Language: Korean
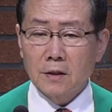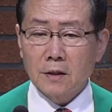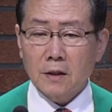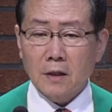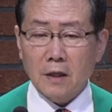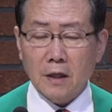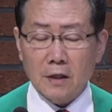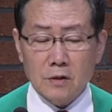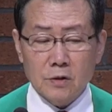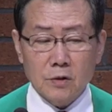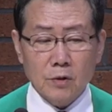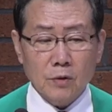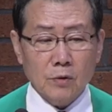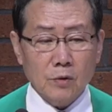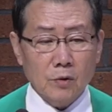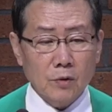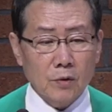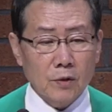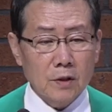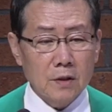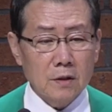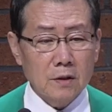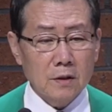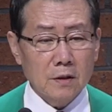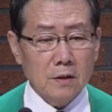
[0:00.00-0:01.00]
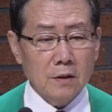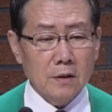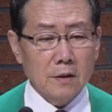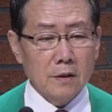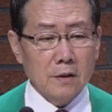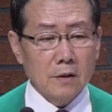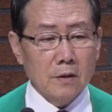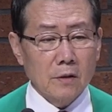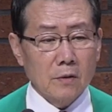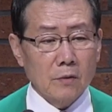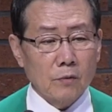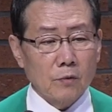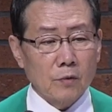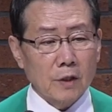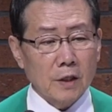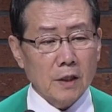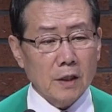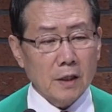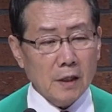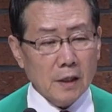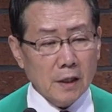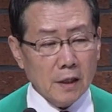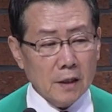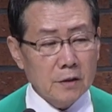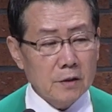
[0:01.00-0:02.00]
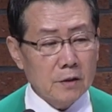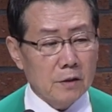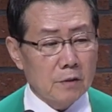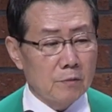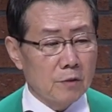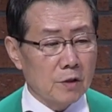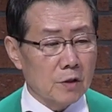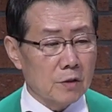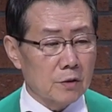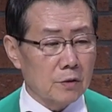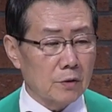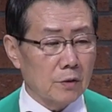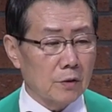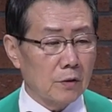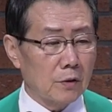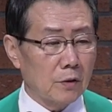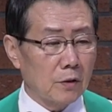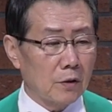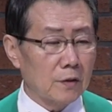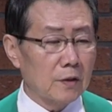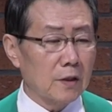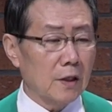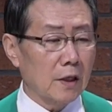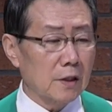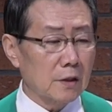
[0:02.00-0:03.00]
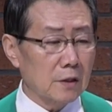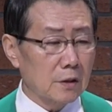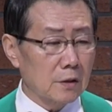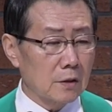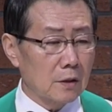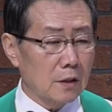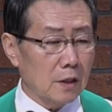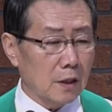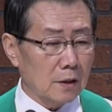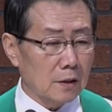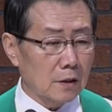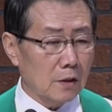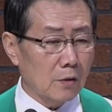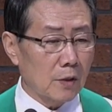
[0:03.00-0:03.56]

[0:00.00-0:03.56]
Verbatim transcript: 개척교회를 우리가 해드리면서 헌당식을 갔다